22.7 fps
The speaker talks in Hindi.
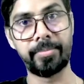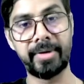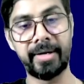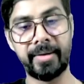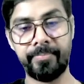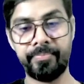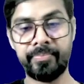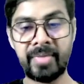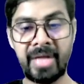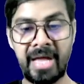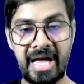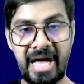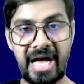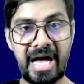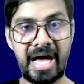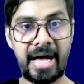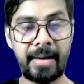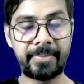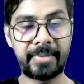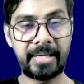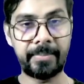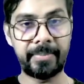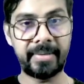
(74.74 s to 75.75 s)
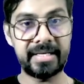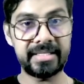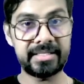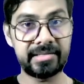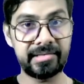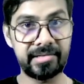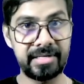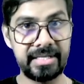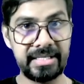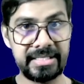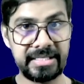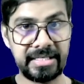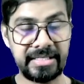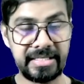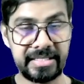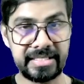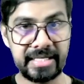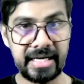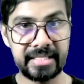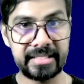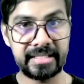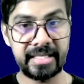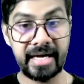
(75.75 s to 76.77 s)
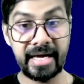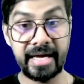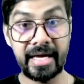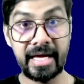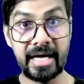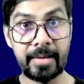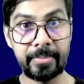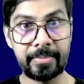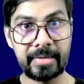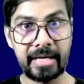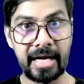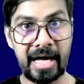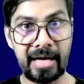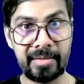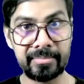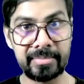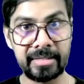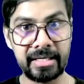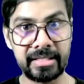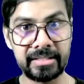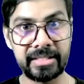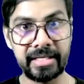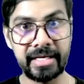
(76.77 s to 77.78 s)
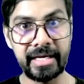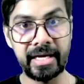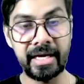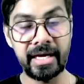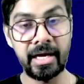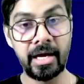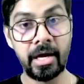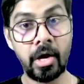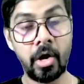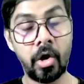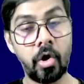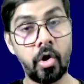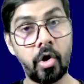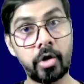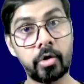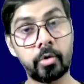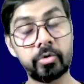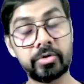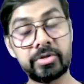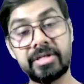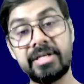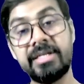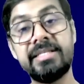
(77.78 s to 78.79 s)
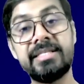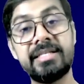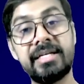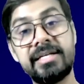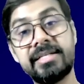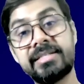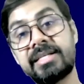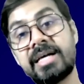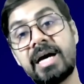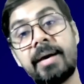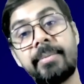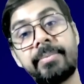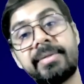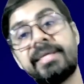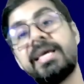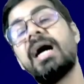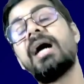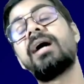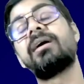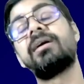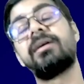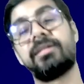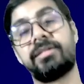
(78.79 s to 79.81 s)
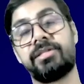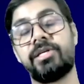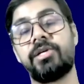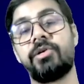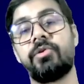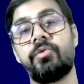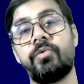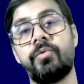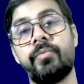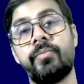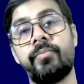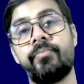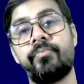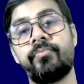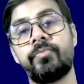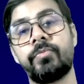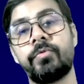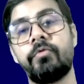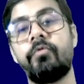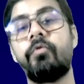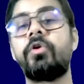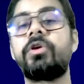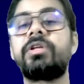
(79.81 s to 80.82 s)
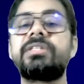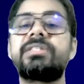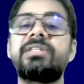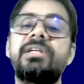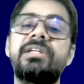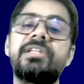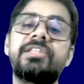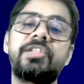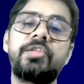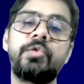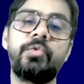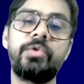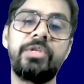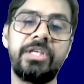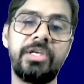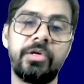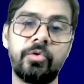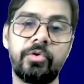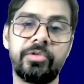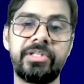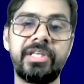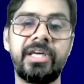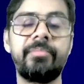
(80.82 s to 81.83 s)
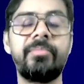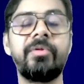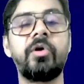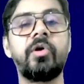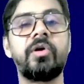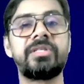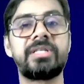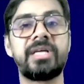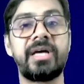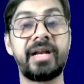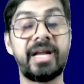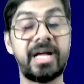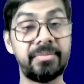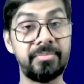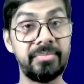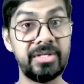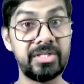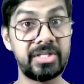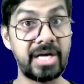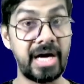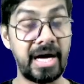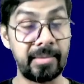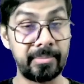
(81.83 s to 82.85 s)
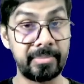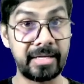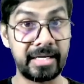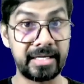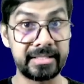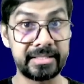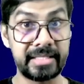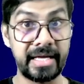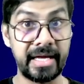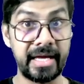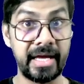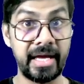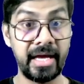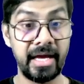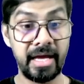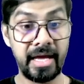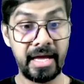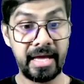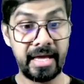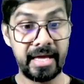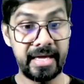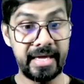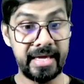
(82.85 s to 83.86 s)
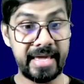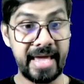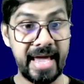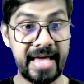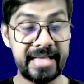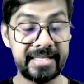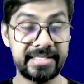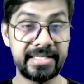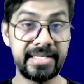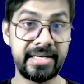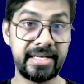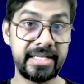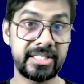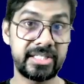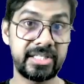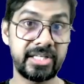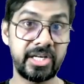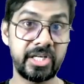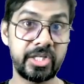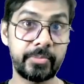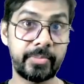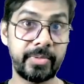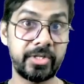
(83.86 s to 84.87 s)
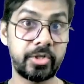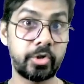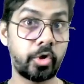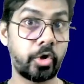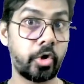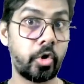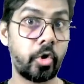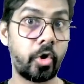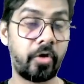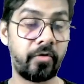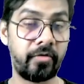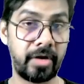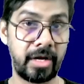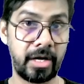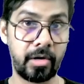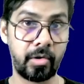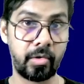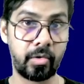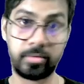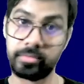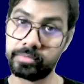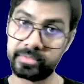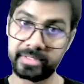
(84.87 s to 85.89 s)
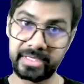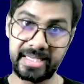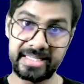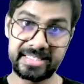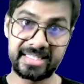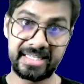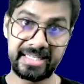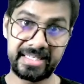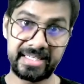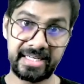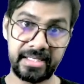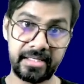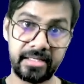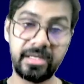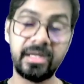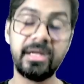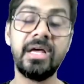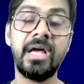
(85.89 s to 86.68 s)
में आपके पास रिजल्ट्स आता है आप काम करते हैं और उस रिजल्ट्स का आप क्या करते हो वो रिजल्ट्स यूनिक होते हैं बिकॉज हर आदमी काम करता है एक ऐसी रिसर्च पे जो नोवल हो इजेंट इट